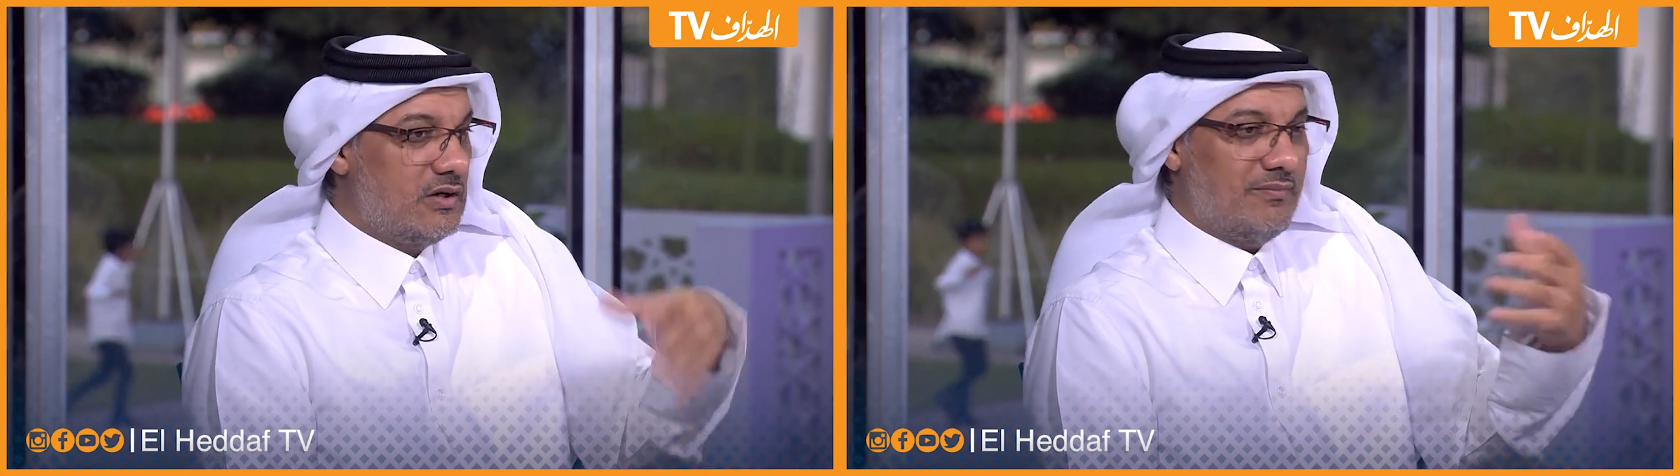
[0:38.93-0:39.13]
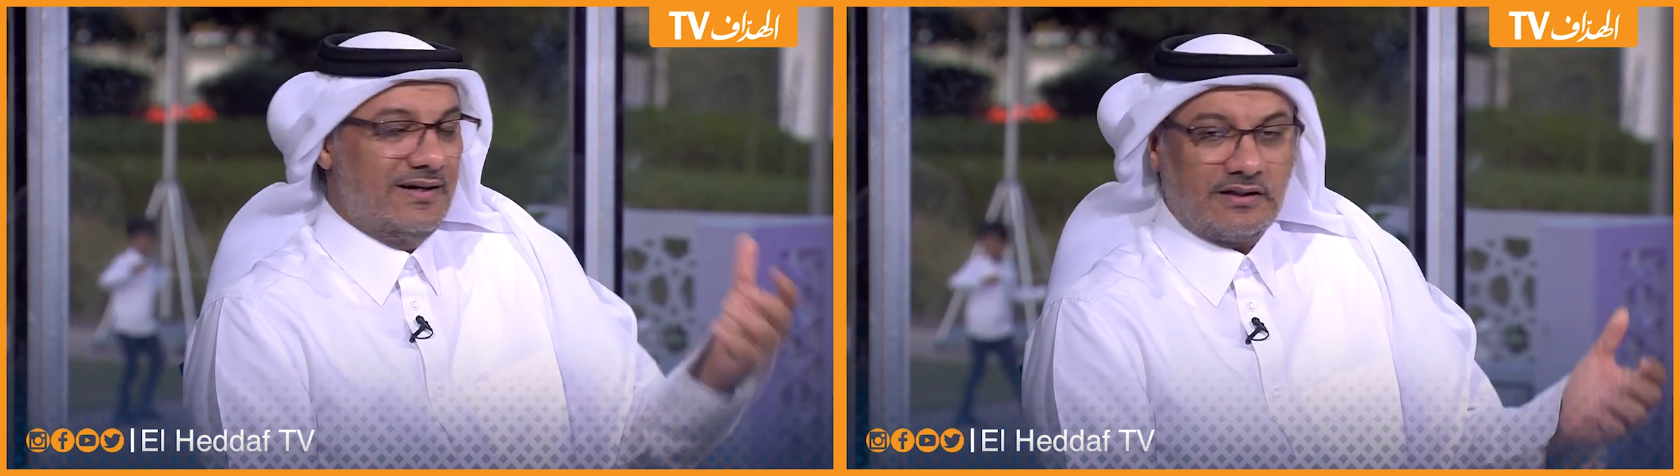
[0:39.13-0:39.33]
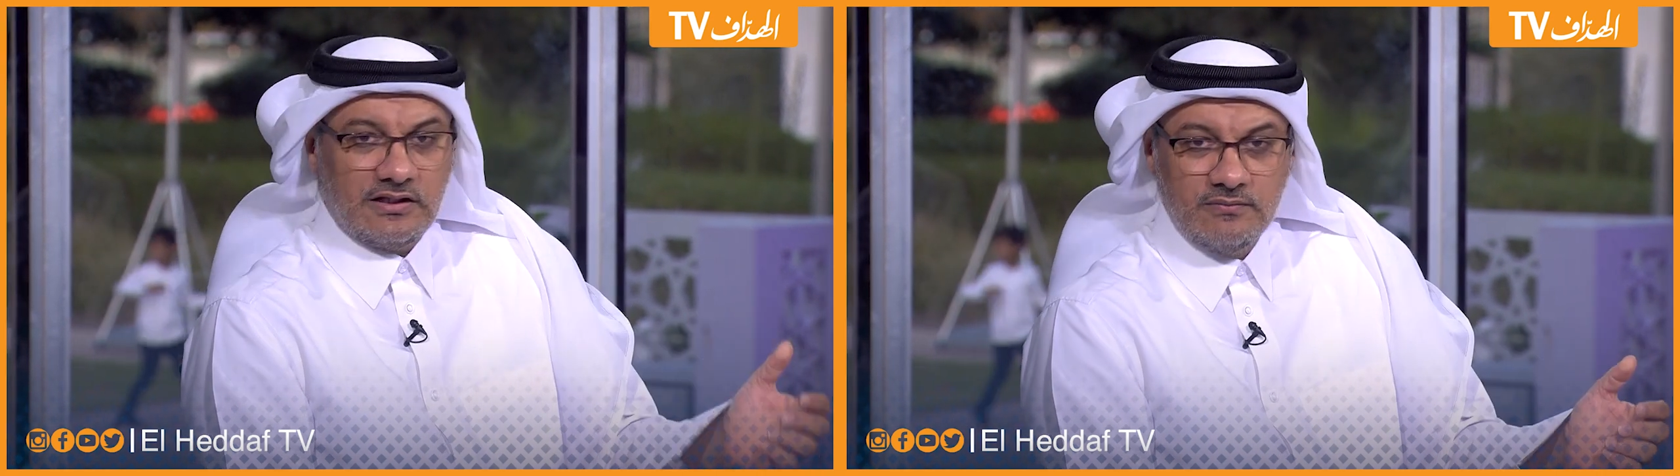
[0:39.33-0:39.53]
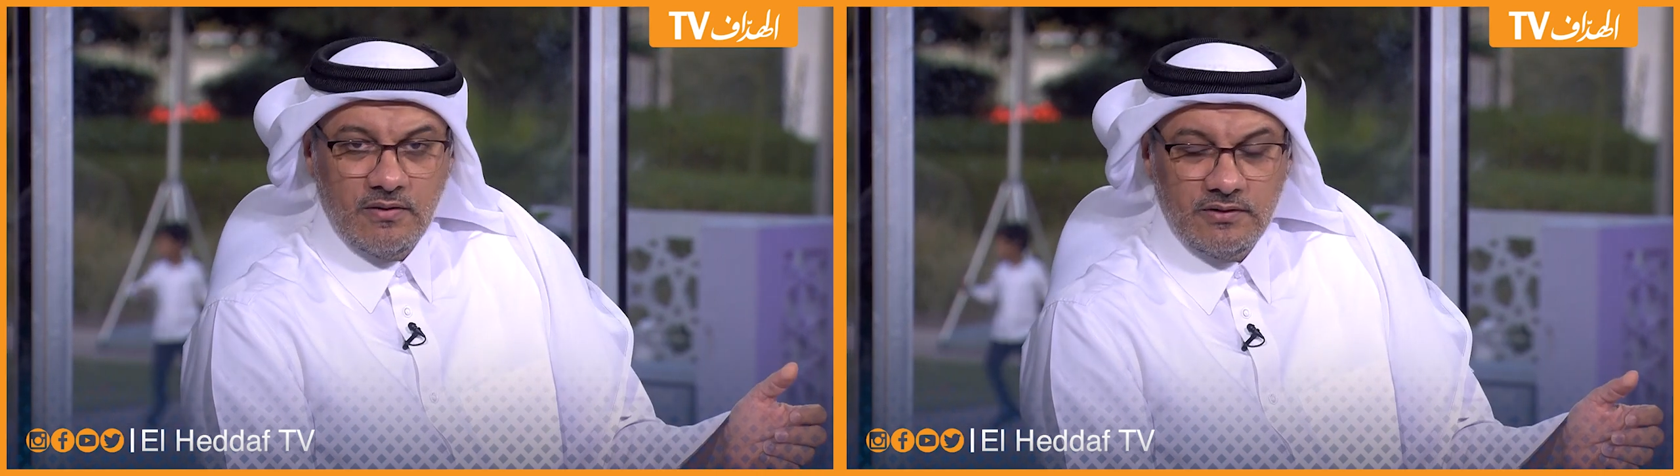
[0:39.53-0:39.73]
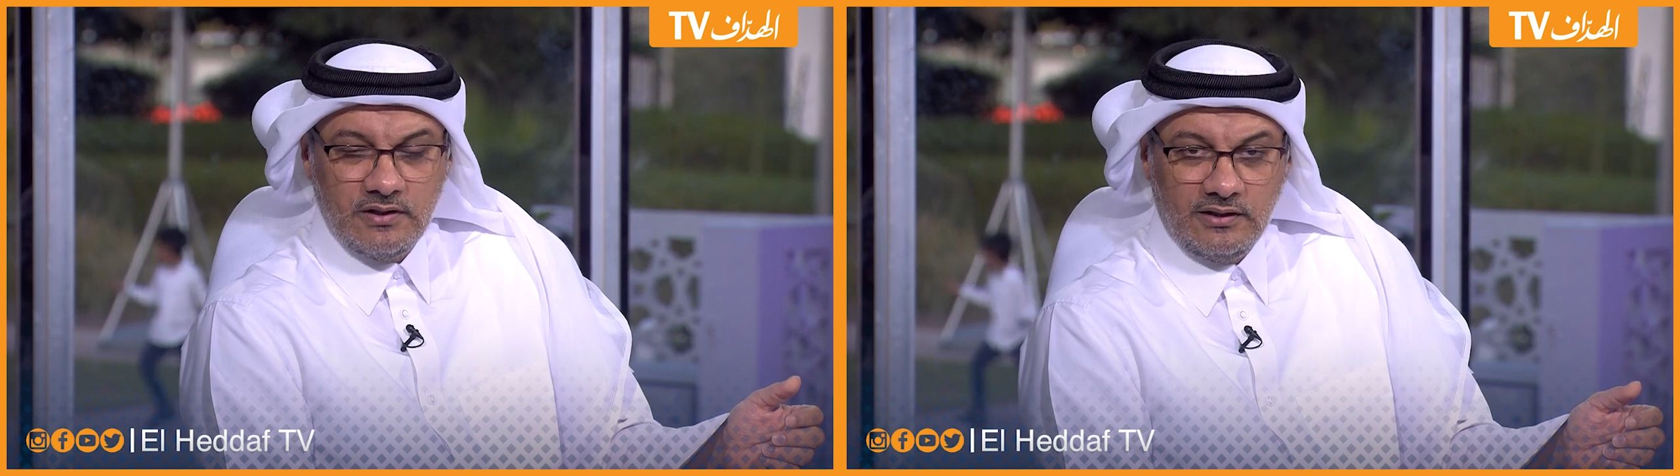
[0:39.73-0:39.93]
ما يقدمه
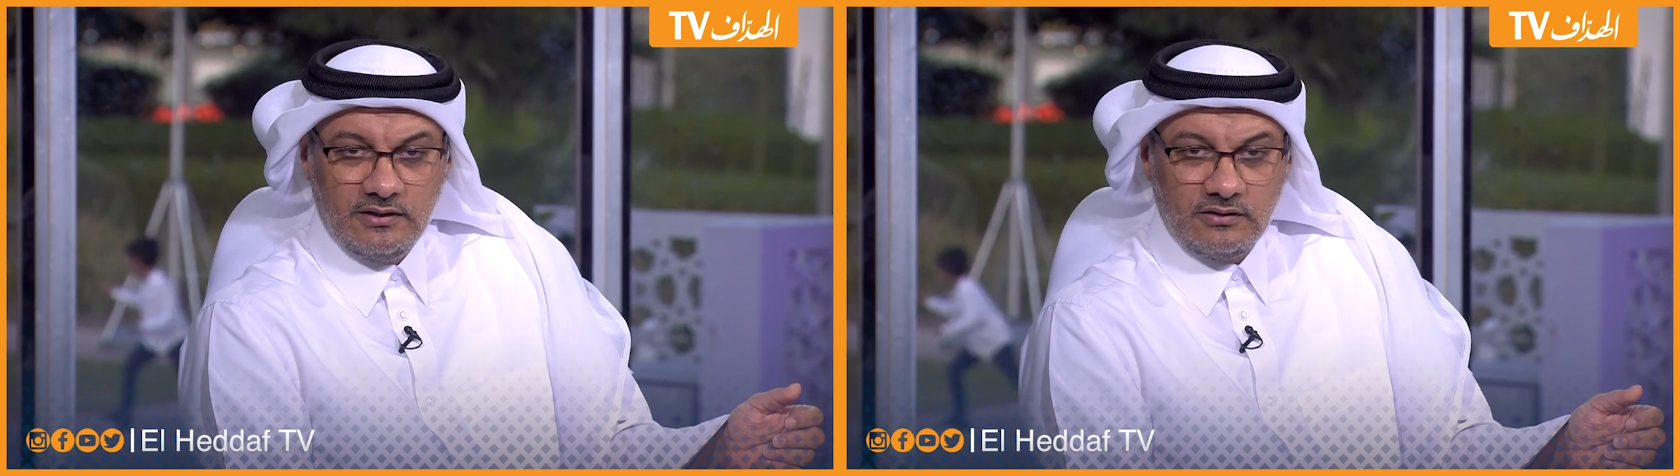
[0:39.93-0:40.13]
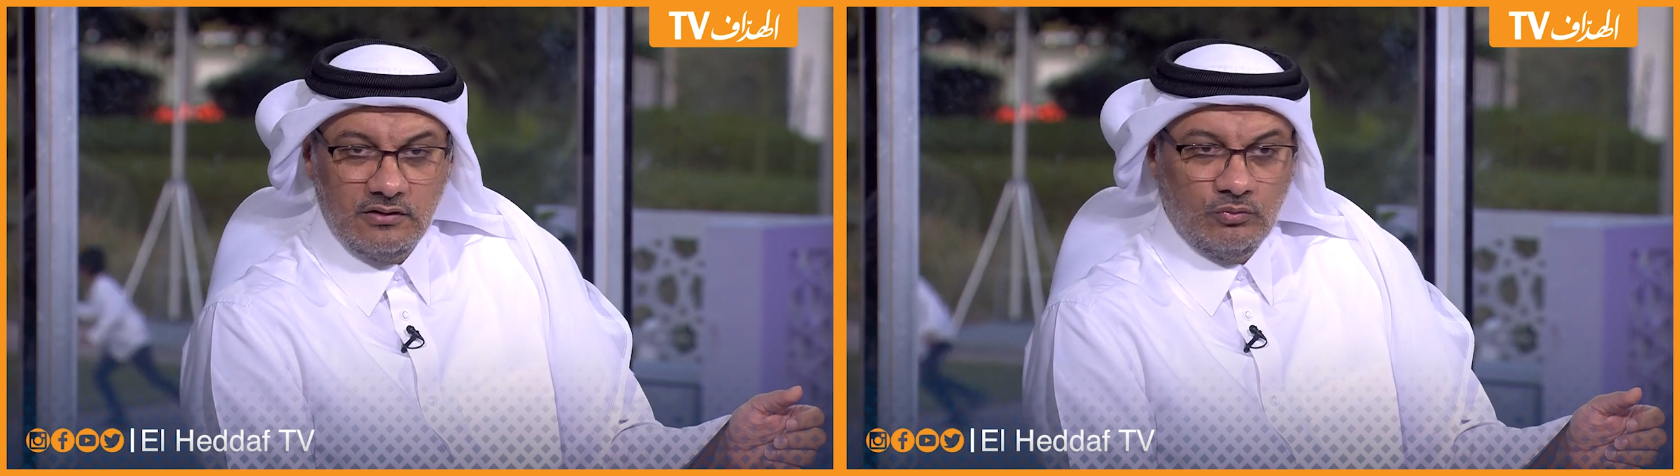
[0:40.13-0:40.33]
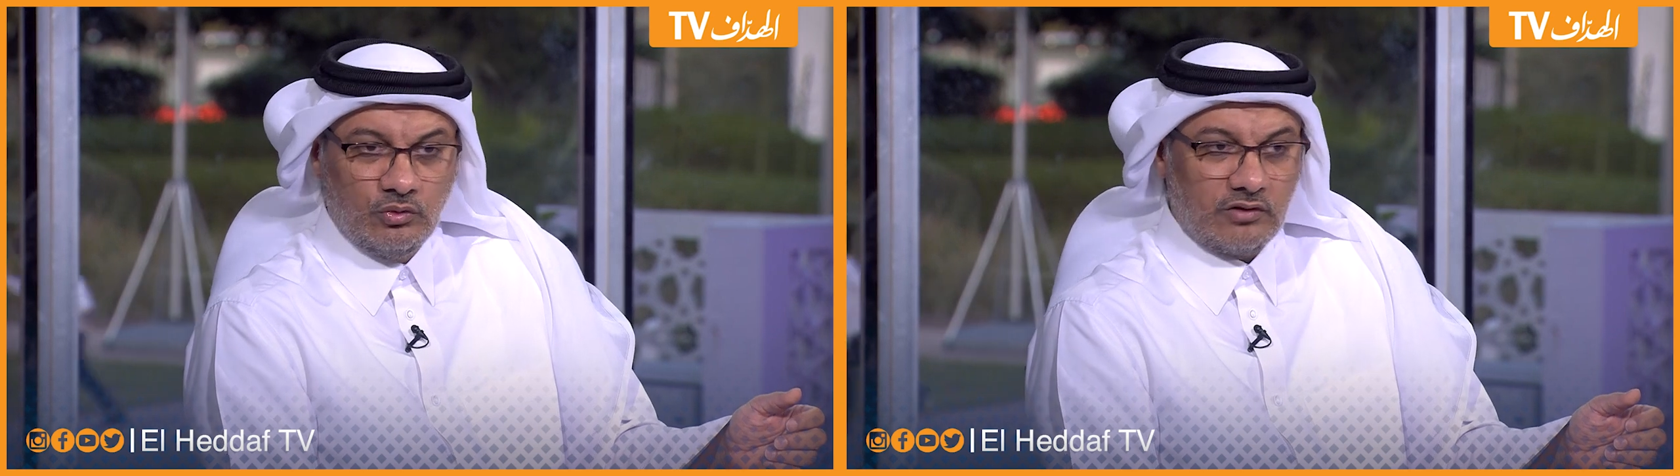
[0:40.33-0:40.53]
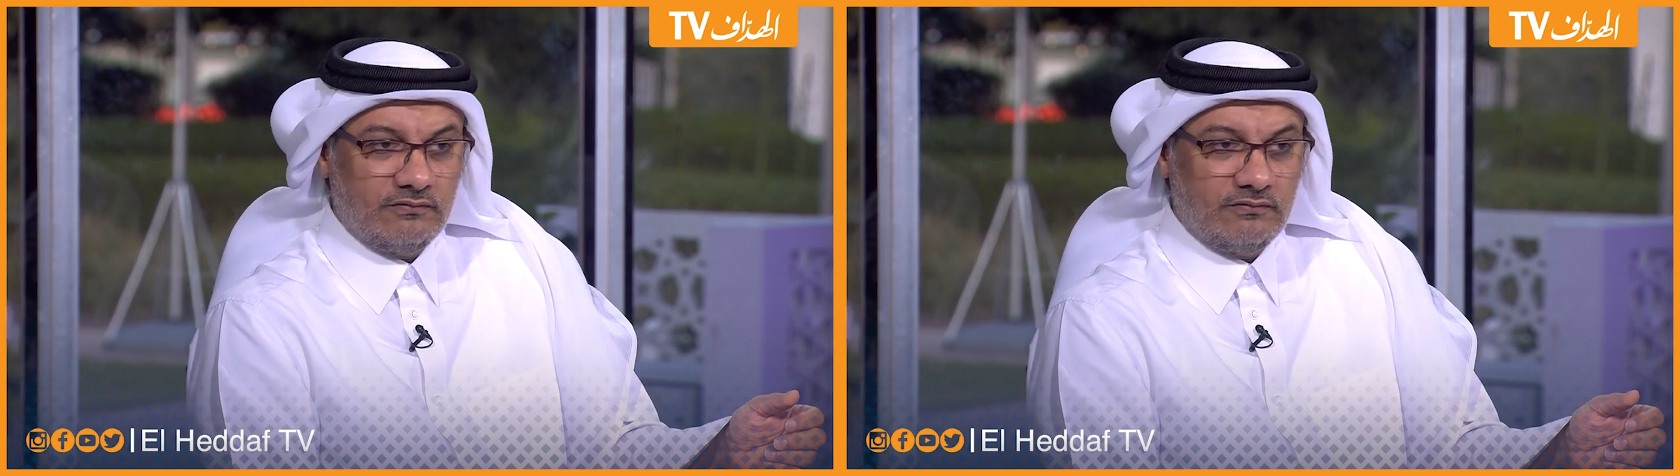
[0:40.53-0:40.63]
من ناحيه الامور